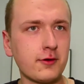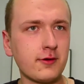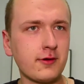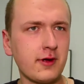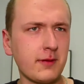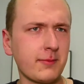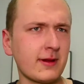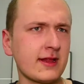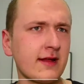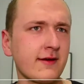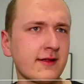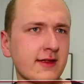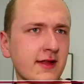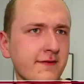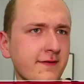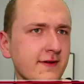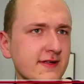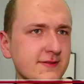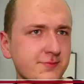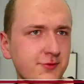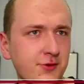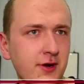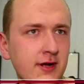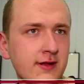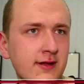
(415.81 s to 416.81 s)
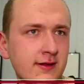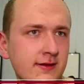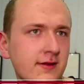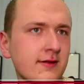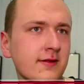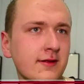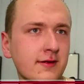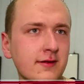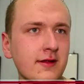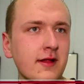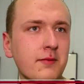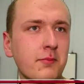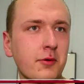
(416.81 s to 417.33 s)
chyba nawet na Facebooka, na ten
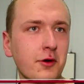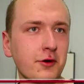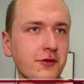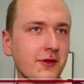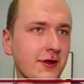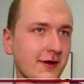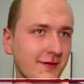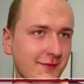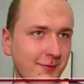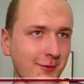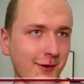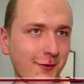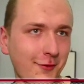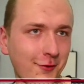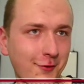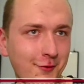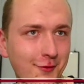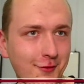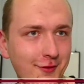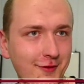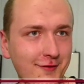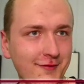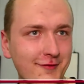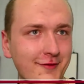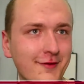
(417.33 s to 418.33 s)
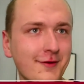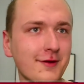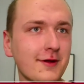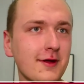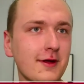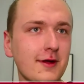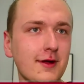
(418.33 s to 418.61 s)
na portal społecznościowy,